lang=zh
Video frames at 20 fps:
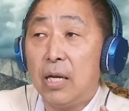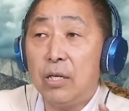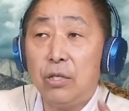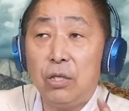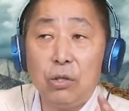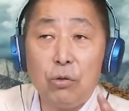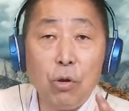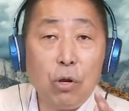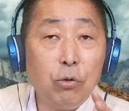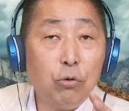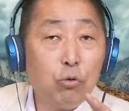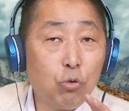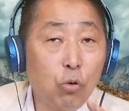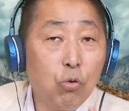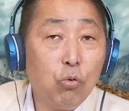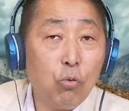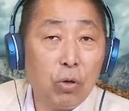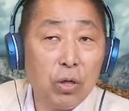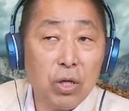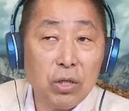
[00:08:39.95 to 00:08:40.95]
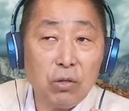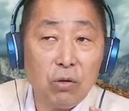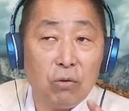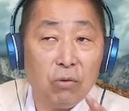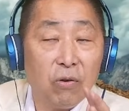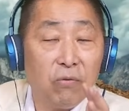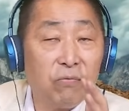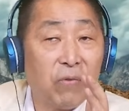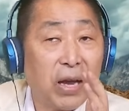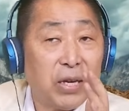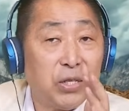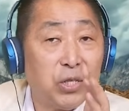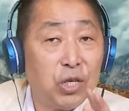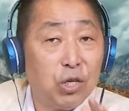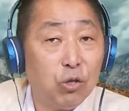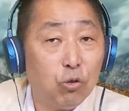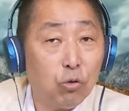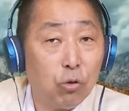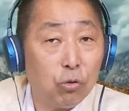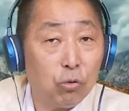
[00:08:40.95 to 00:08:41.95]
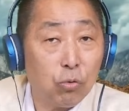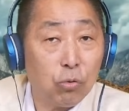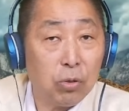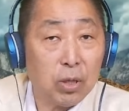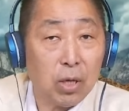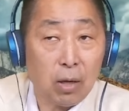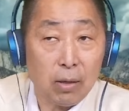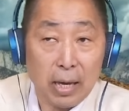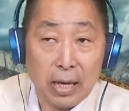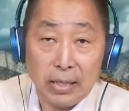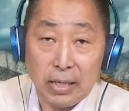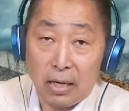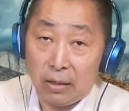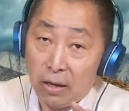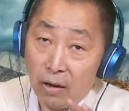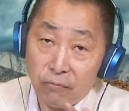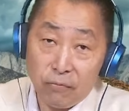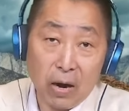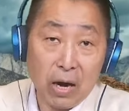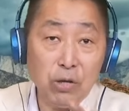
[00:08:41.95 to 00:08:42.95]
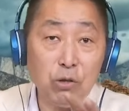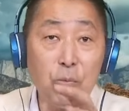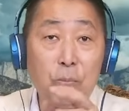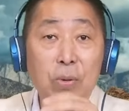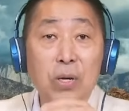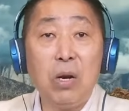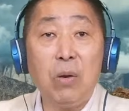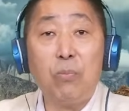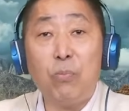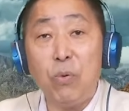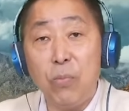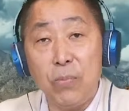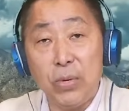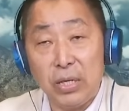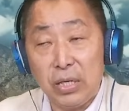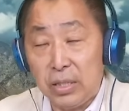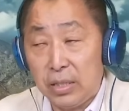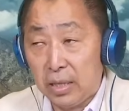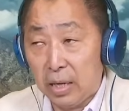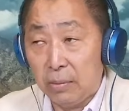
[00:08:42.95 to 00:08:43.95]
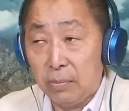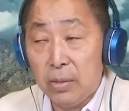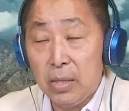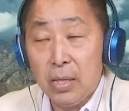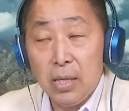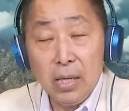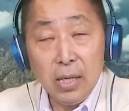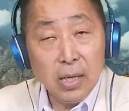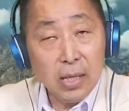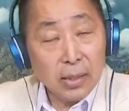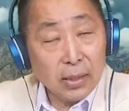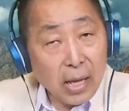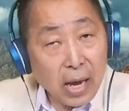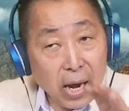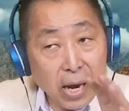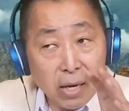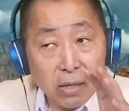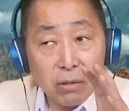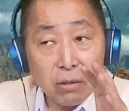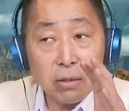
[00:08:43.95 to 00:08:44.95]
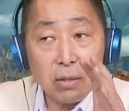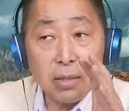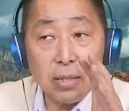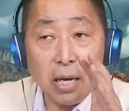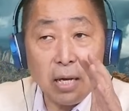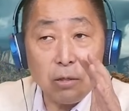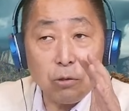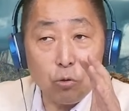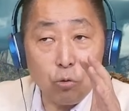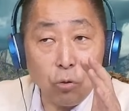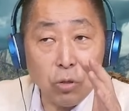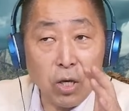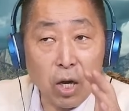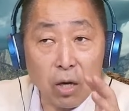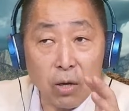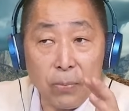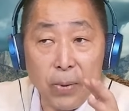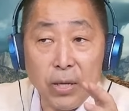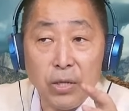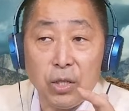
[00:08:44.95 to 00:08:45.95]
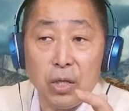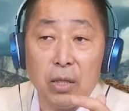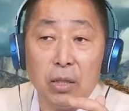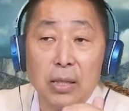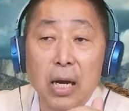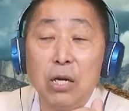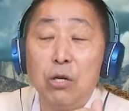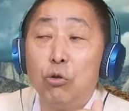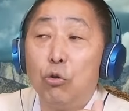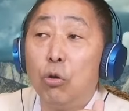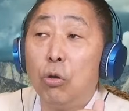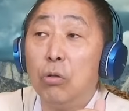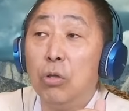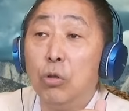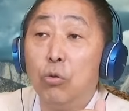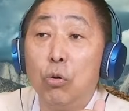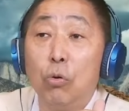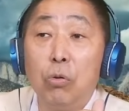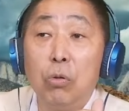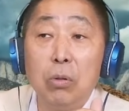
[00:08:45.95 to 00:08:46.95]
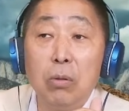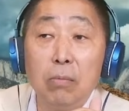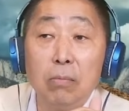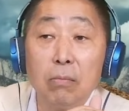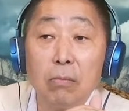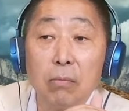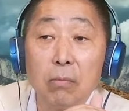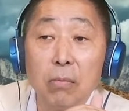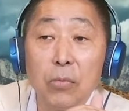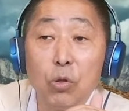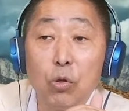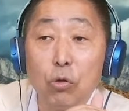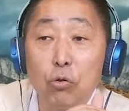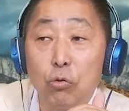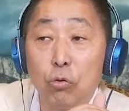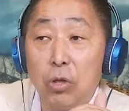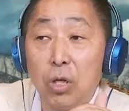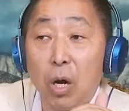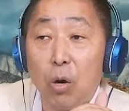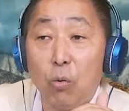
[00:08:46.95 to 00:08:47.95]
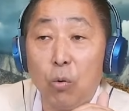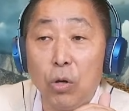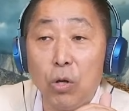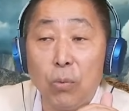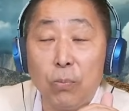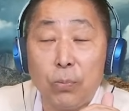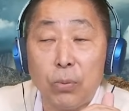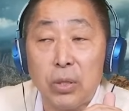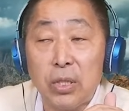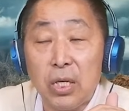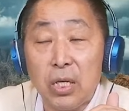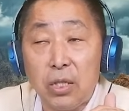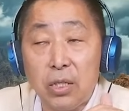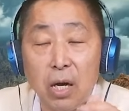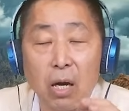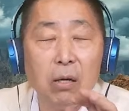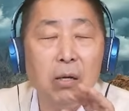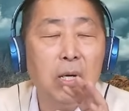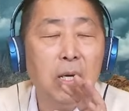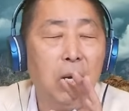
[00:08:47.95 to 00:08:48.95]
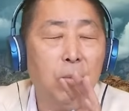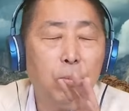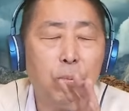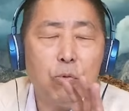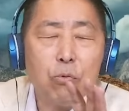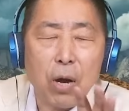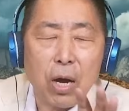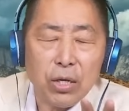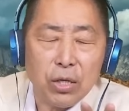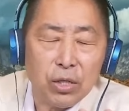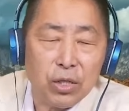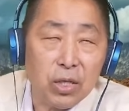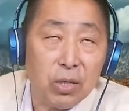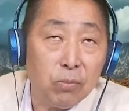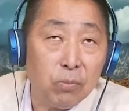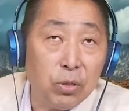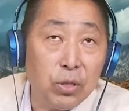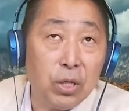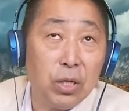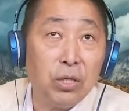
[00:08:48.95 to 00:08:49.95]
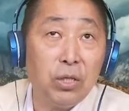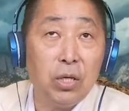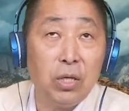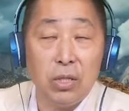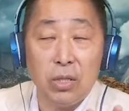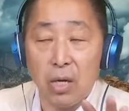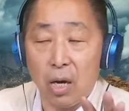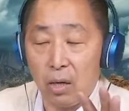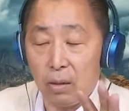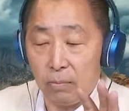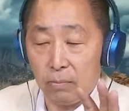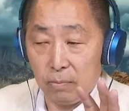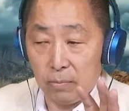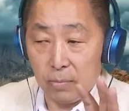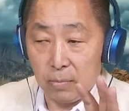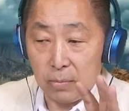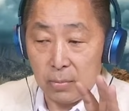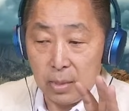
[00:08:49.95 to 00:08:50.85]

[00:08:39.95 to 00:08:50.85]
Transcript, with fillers: 但是对于中国的这种的泛性做宗教来讲，它反而就变得不明显。他在宗教的背景，当然你说你说你说宗教我又不信教，不管你信不信信教，